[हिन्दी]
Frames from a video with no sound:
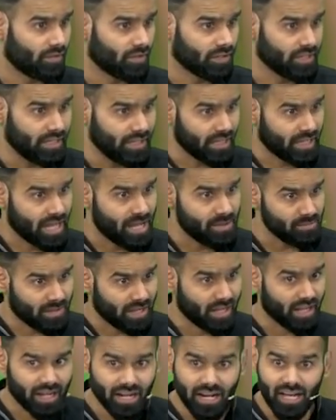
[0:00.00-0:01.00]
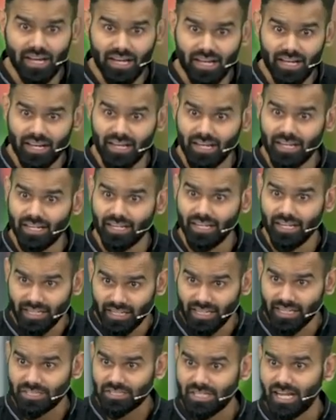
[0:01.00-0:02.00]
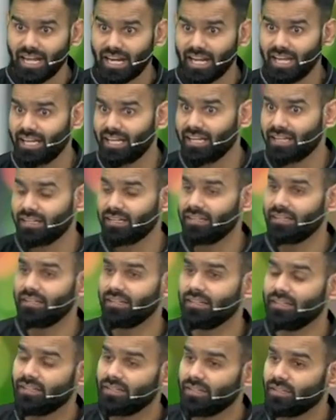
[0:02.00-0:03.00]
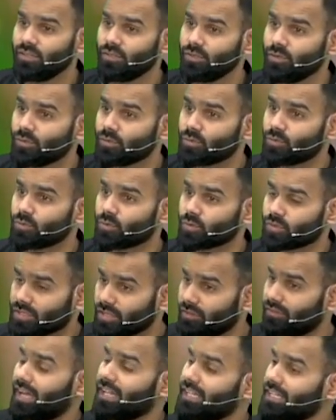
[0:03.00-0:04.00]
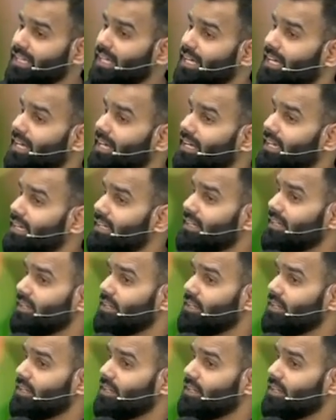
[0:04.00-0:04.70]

और ये काम करना अगर है इंटरेस्ट आ रहा है तो सवाल ये है